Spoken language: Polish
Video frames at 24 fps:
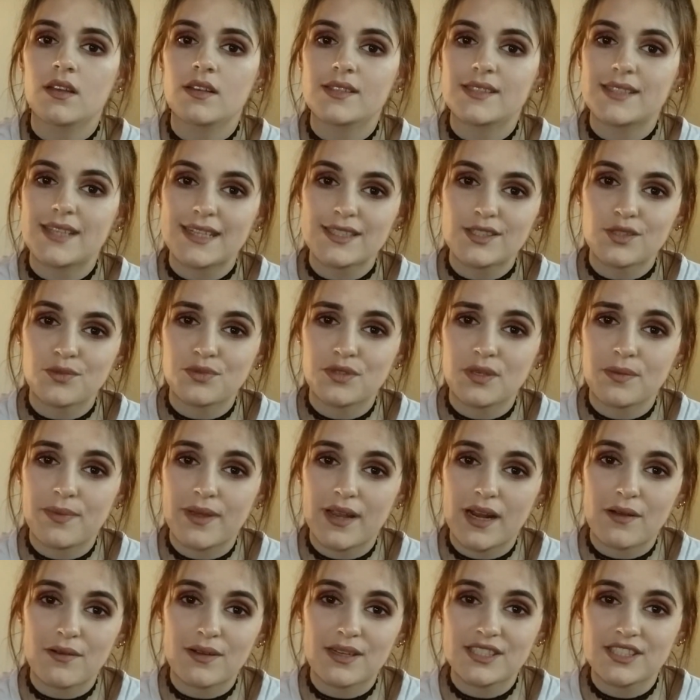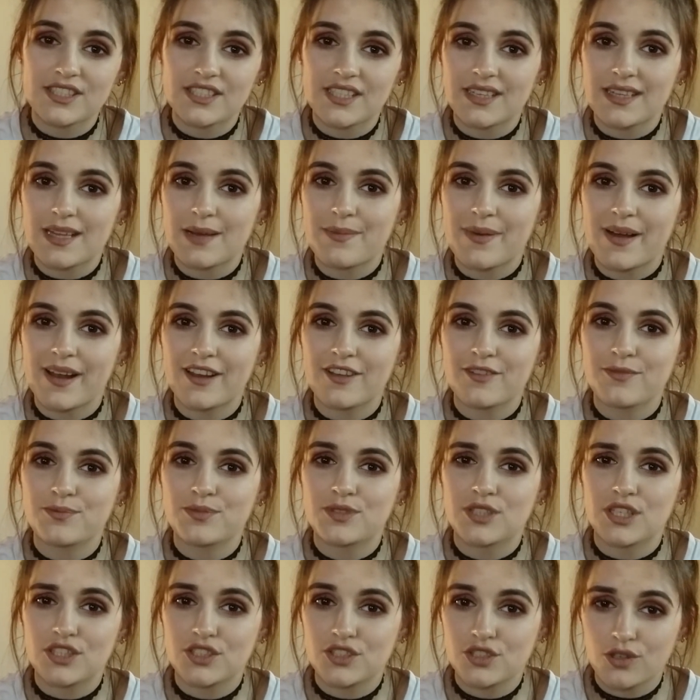Za co przebierałaś się na bale w
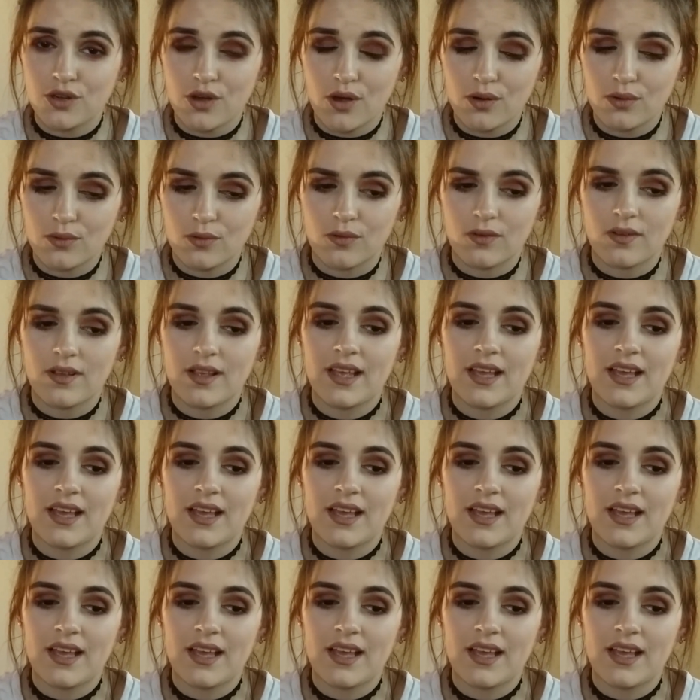przedszkolu?